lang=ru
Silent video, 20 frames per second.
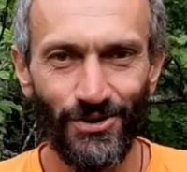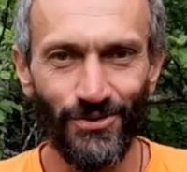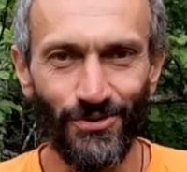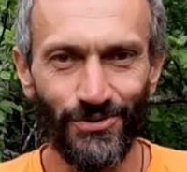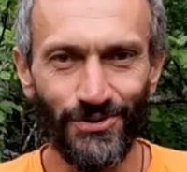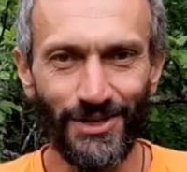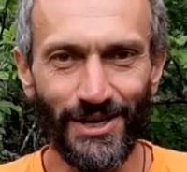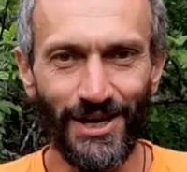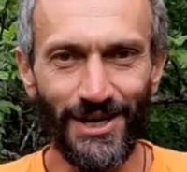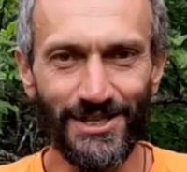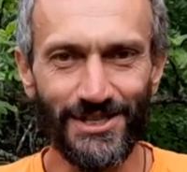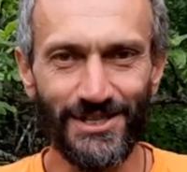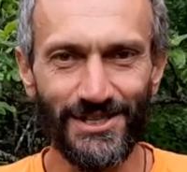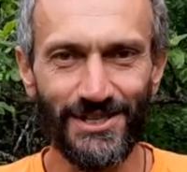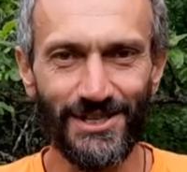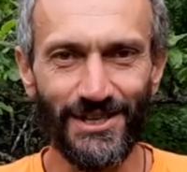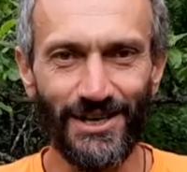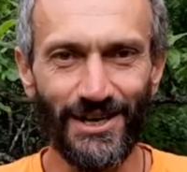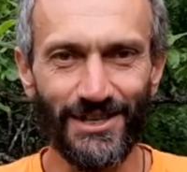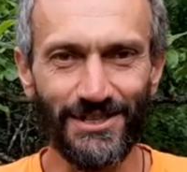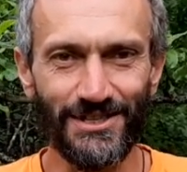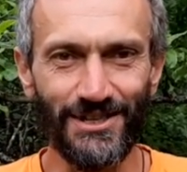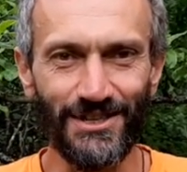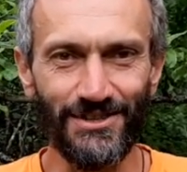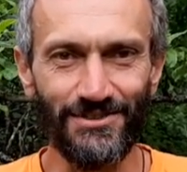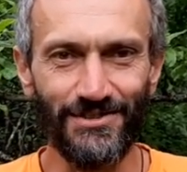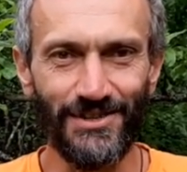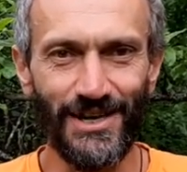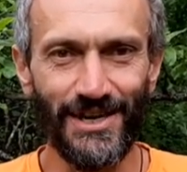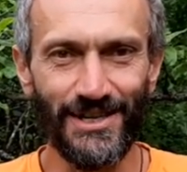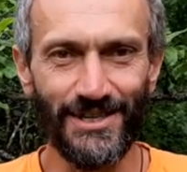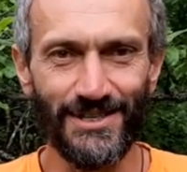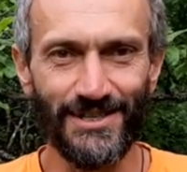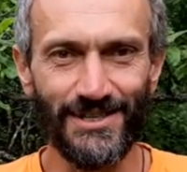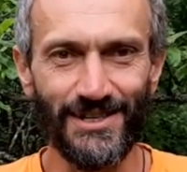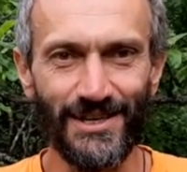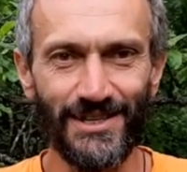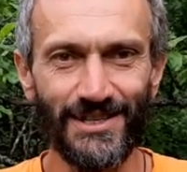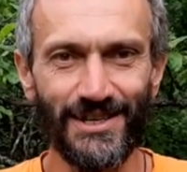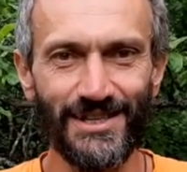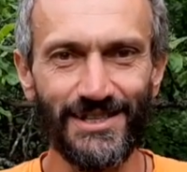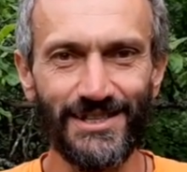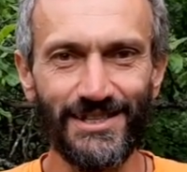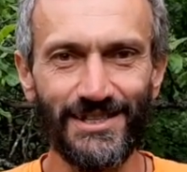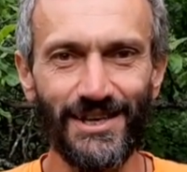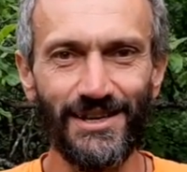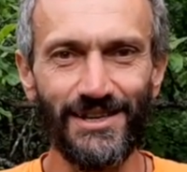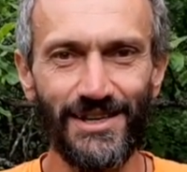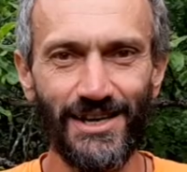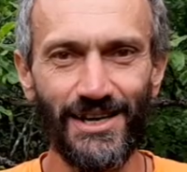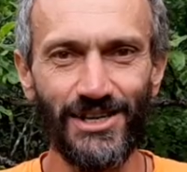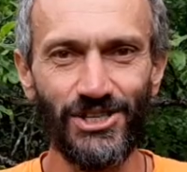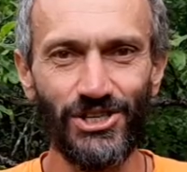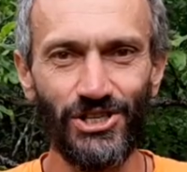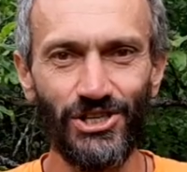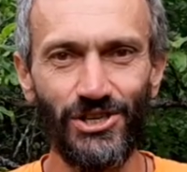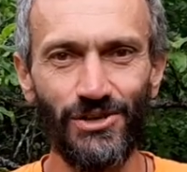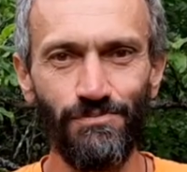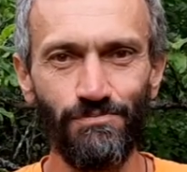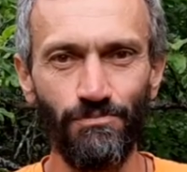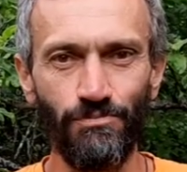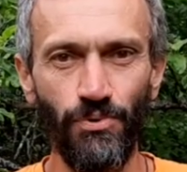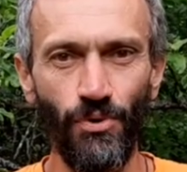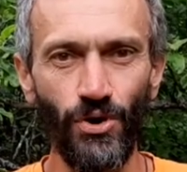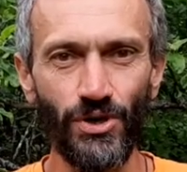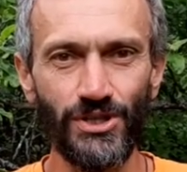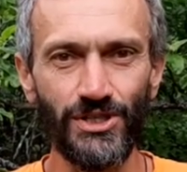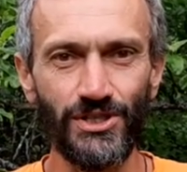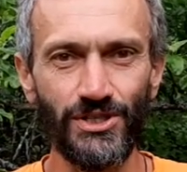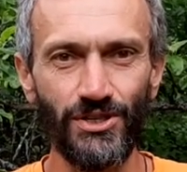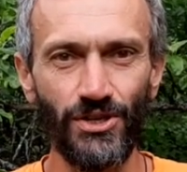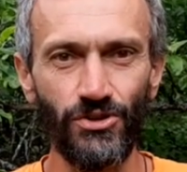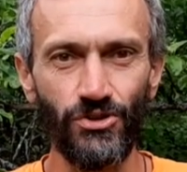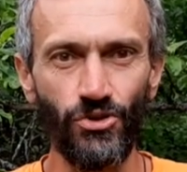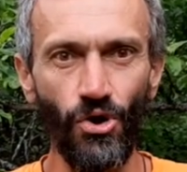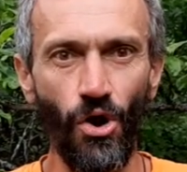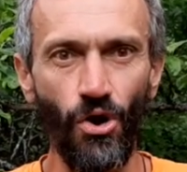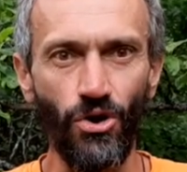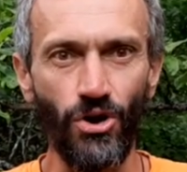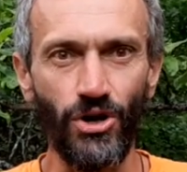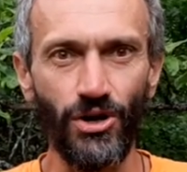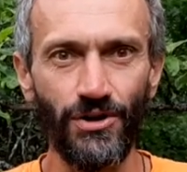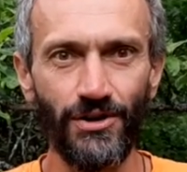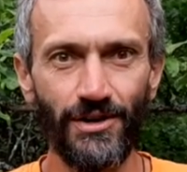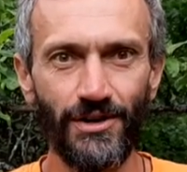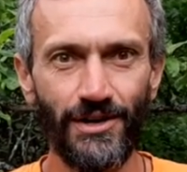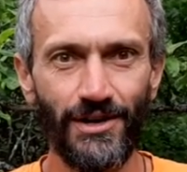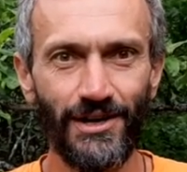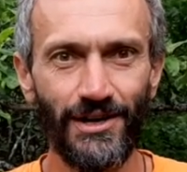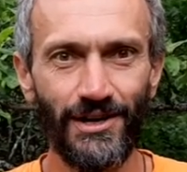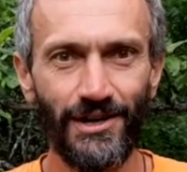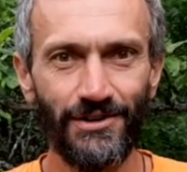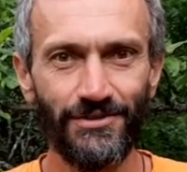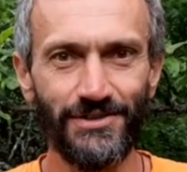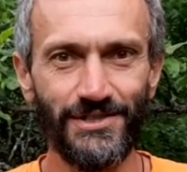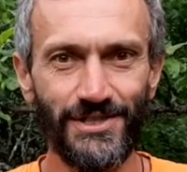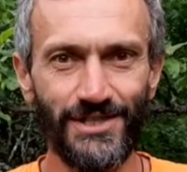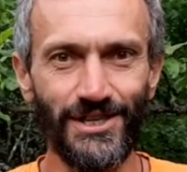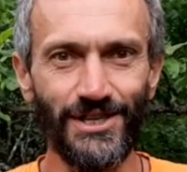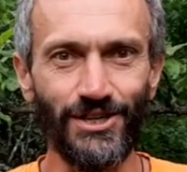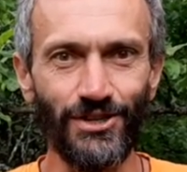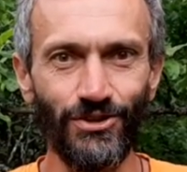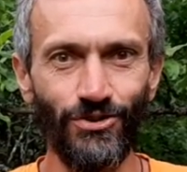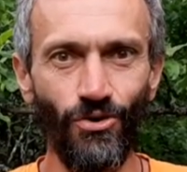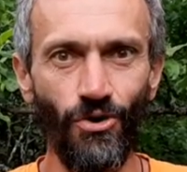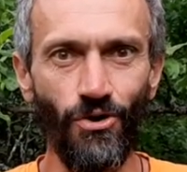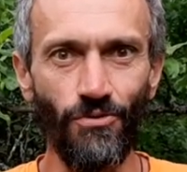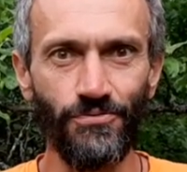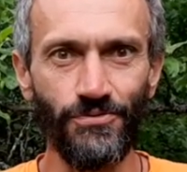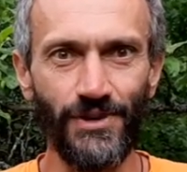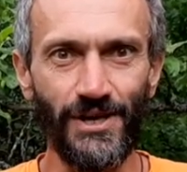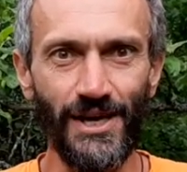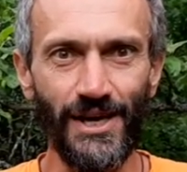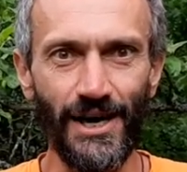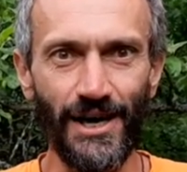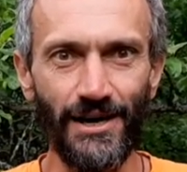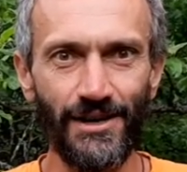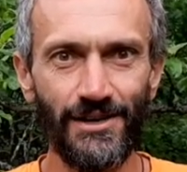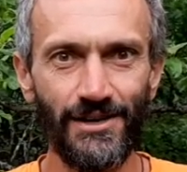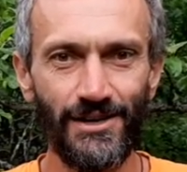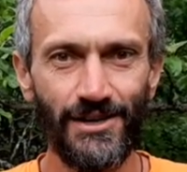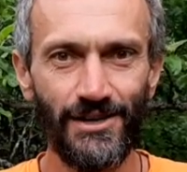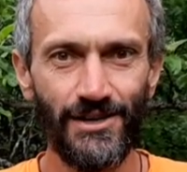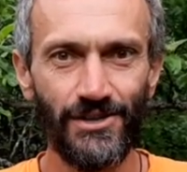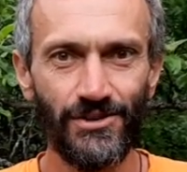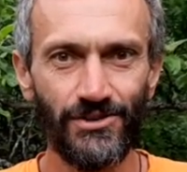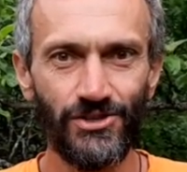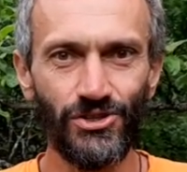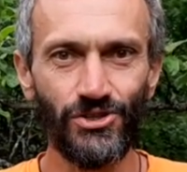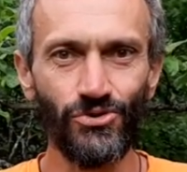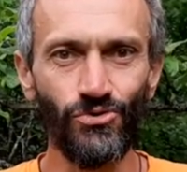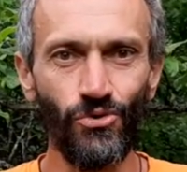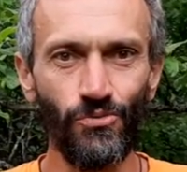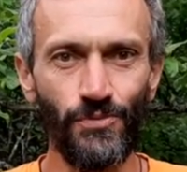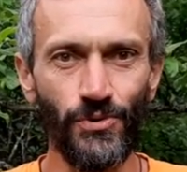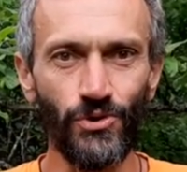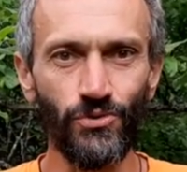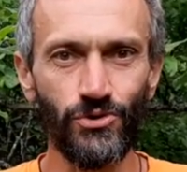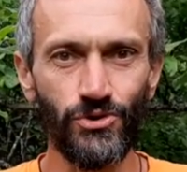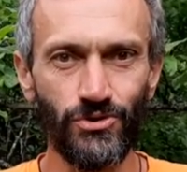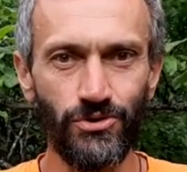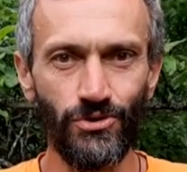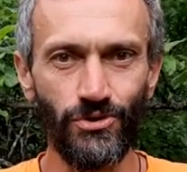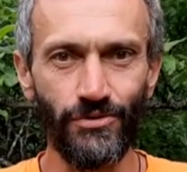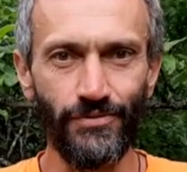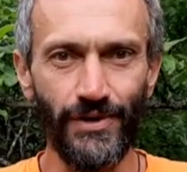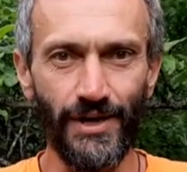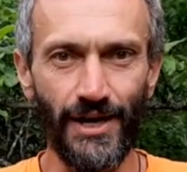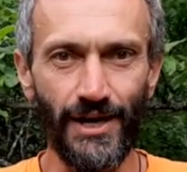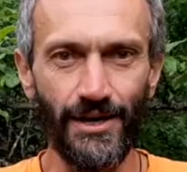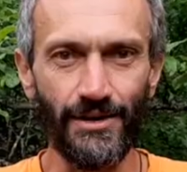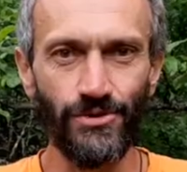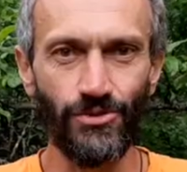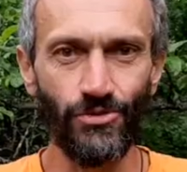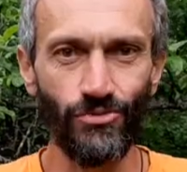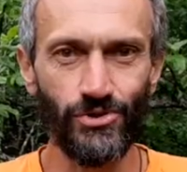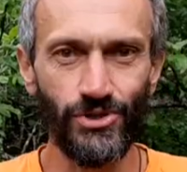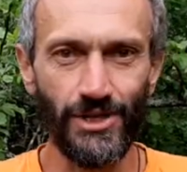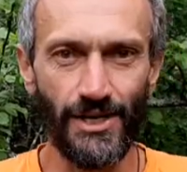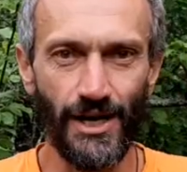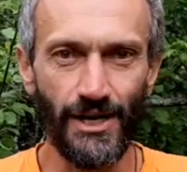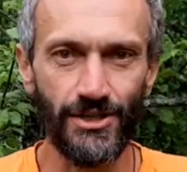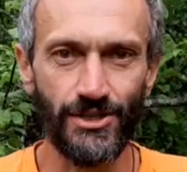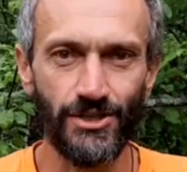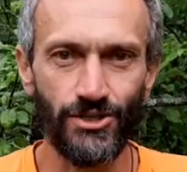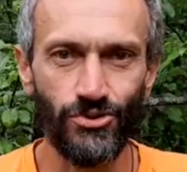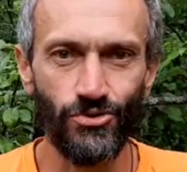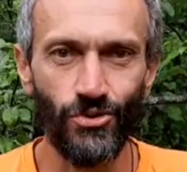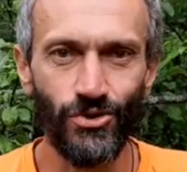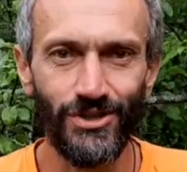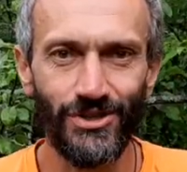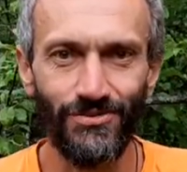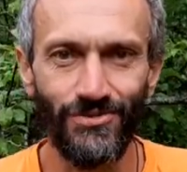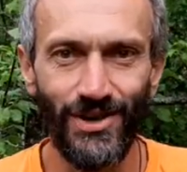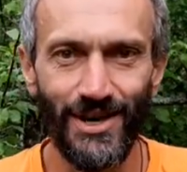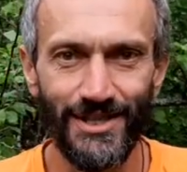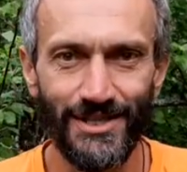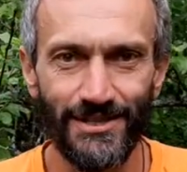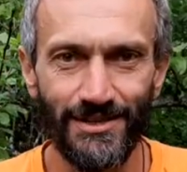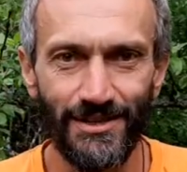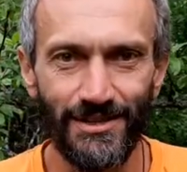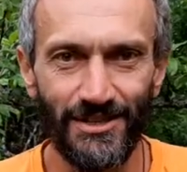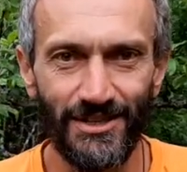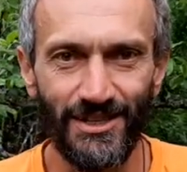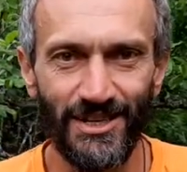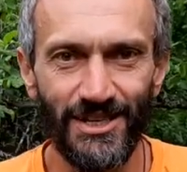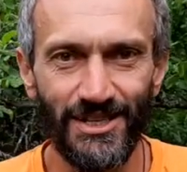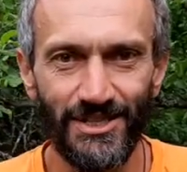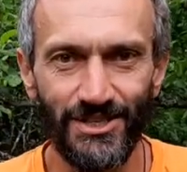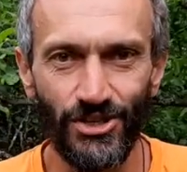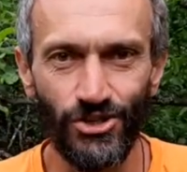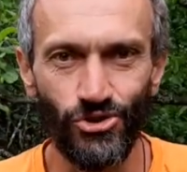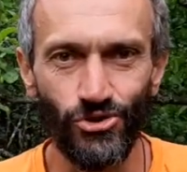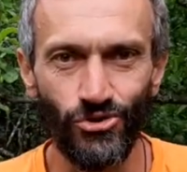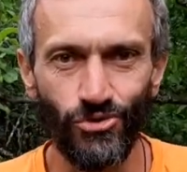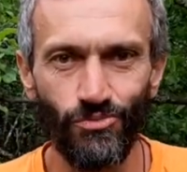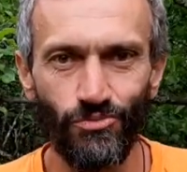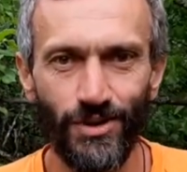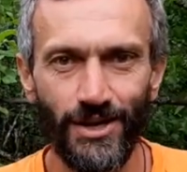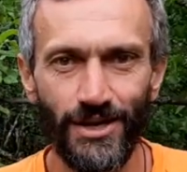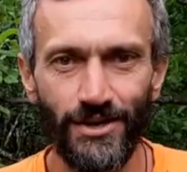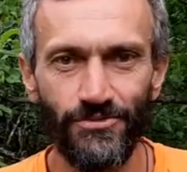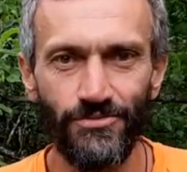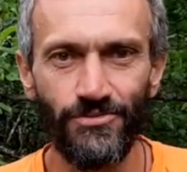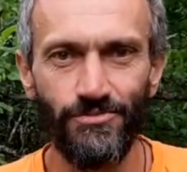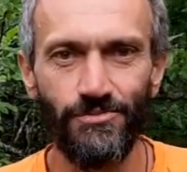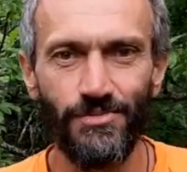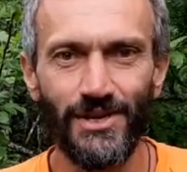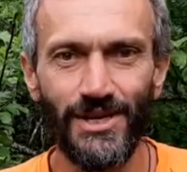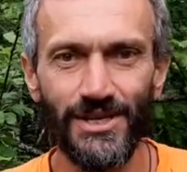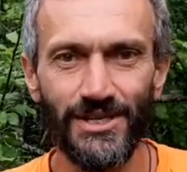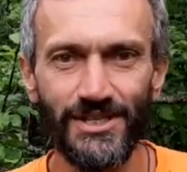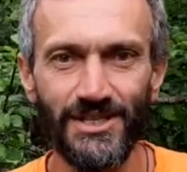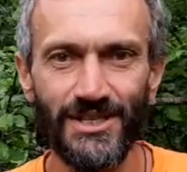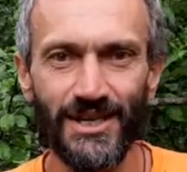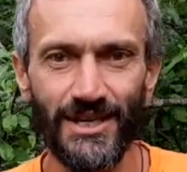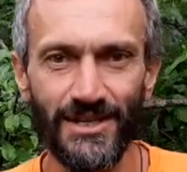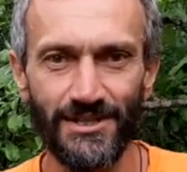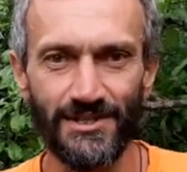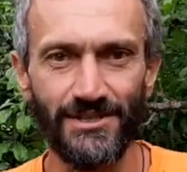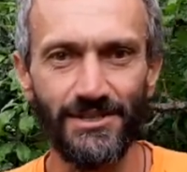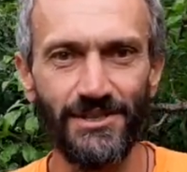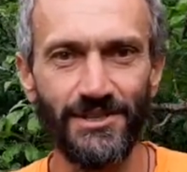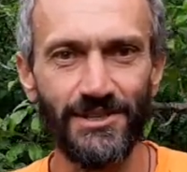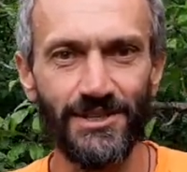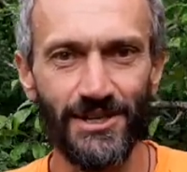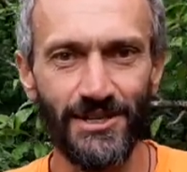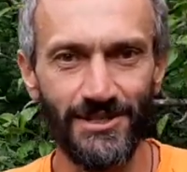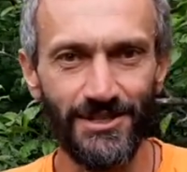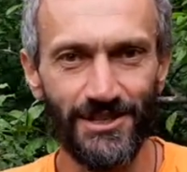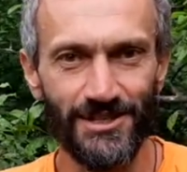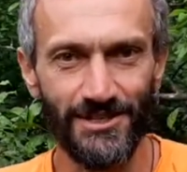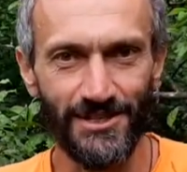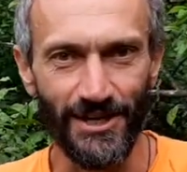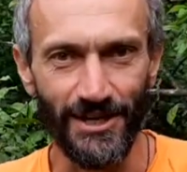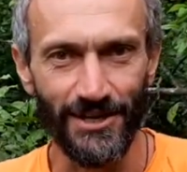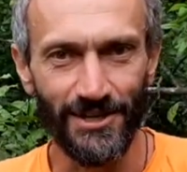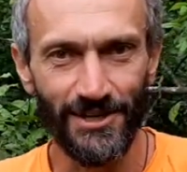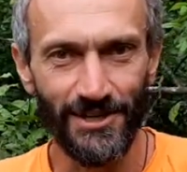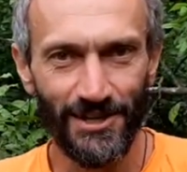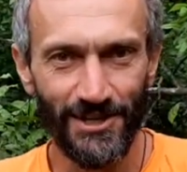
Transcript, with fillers: У нас открывается настоящий постдок в Стекловке Супер условия, друзья, 120 тысяч рублей в месяц. Не хотите?